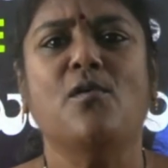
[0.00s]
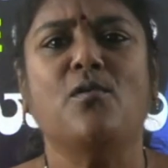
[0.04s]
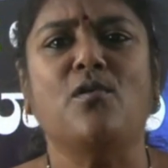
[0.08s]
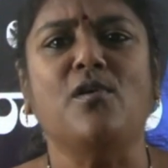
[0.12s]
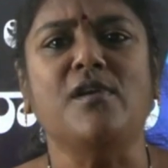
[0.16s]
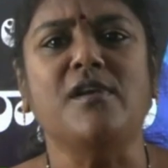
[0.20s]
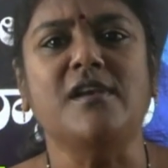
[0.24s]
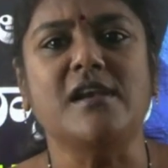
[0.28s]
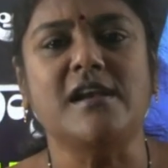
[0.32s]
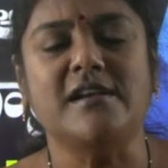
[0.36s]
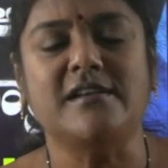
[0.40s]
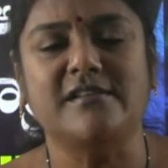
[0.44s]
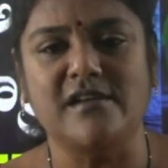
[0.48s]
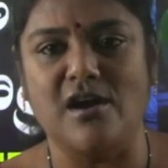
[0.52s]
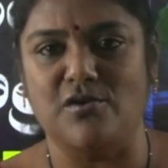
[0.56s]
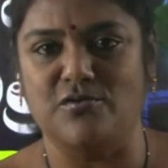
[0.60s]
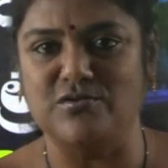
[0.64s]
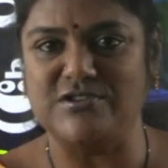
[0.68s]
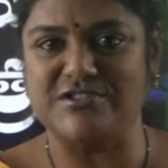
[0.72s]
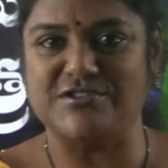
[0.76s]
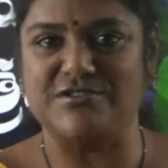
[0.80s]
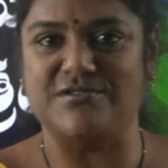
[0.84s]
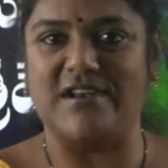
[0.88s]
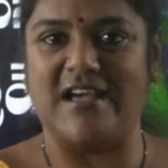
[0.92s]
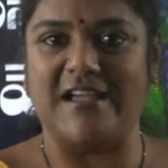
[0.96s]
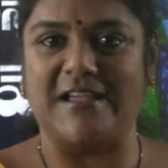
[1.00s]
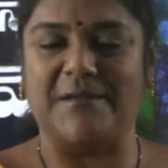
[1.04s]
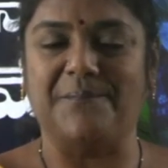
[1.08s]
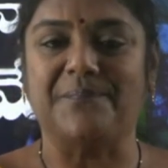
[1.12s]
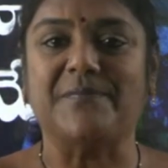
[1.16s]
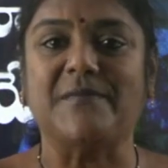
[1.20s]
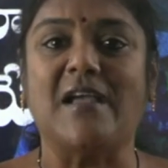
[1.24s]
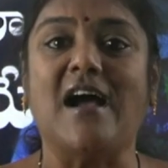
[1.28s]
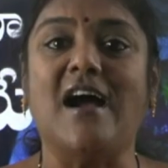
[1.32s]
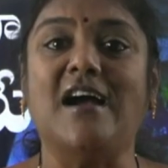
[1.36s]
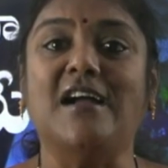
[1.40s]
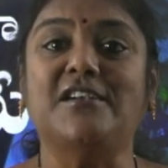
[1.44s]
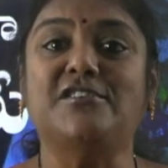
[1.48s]
కొన్ని డౌట్స్ ఉన్నాయి
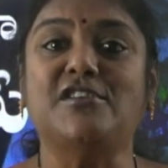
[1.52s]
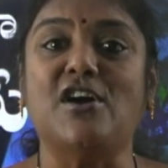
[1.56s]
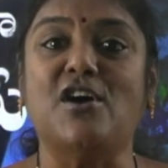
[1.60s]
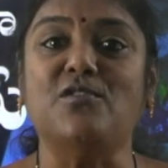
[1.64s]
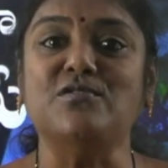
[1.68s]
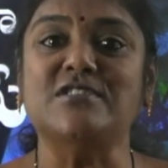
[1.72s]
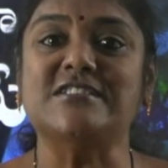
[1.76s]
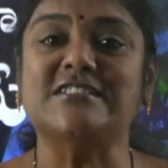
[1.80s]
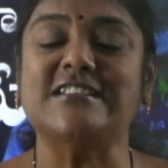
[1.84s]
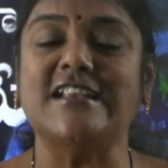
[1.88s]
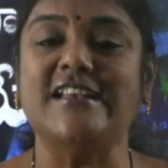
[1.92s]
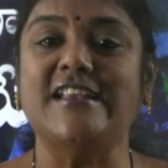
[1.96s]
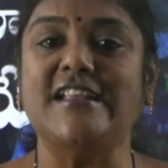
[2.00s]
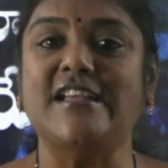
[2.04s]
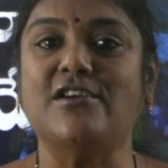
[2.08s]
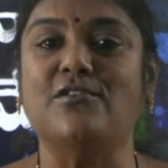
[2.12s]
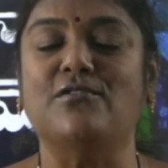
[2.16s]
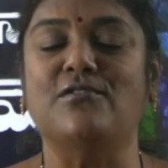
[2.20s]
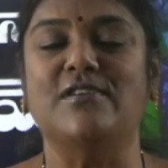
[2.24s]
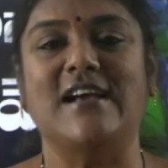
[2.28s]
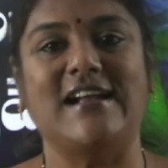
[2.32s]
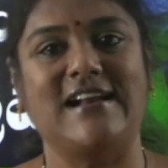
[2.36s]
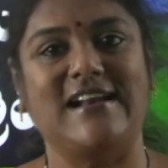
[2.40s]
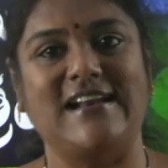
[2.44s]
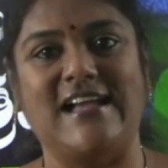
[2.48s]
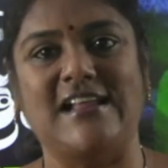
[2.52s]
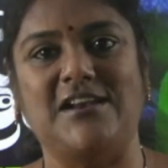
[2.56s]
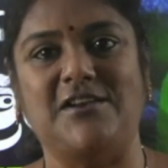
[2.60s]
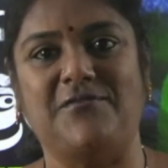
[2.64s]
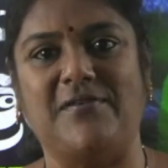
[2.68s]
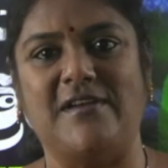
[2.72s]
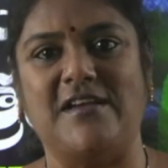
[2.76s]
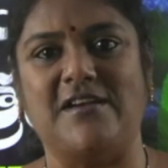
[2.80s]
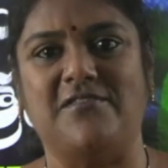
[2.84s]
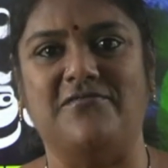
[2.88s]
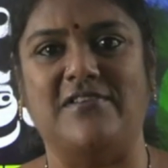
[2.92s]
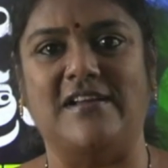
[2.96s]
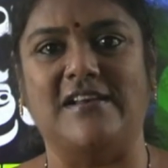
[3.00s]
ఆ డౌట్స్ అన్నీ కూడా
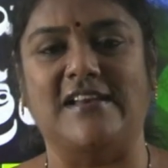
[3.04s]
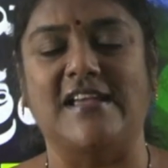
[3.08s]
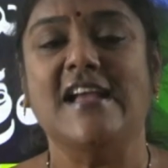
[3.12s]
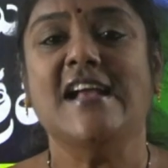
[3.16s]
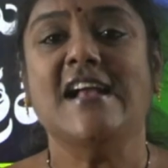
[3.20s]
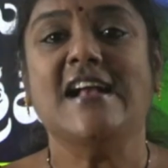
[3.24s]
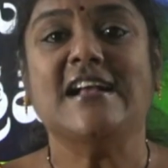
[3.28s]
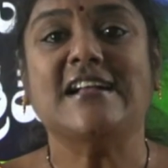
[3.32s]
క్లారిఫై అవ్వాలి